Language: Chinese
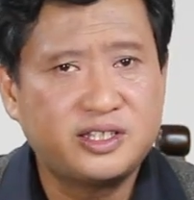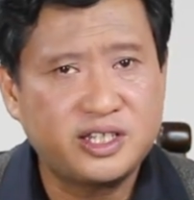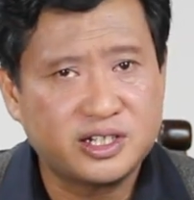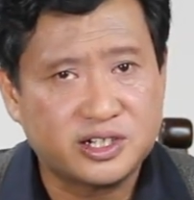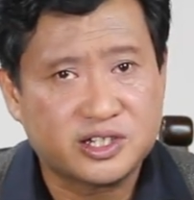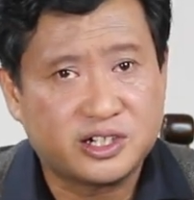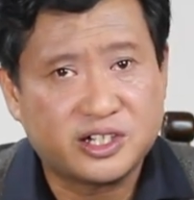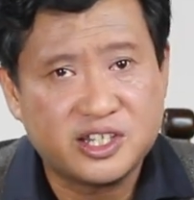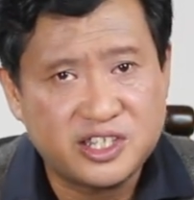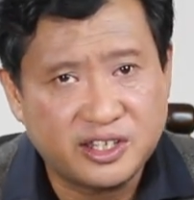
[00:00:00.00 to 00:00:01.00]
建设成
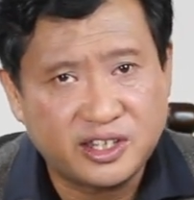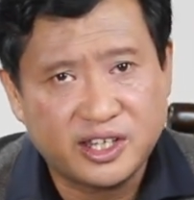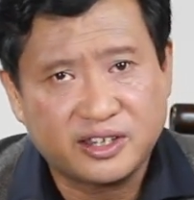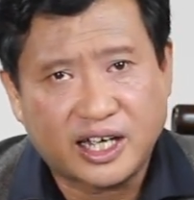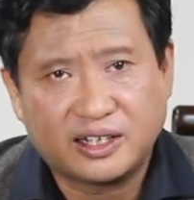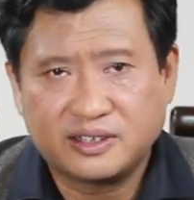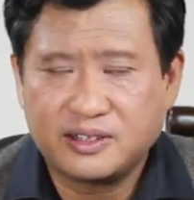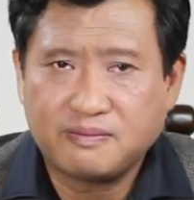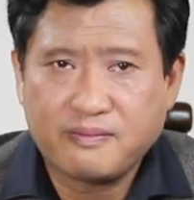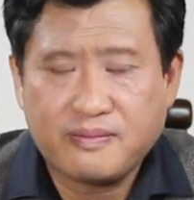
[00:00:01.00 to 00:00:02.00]
人间天堂的。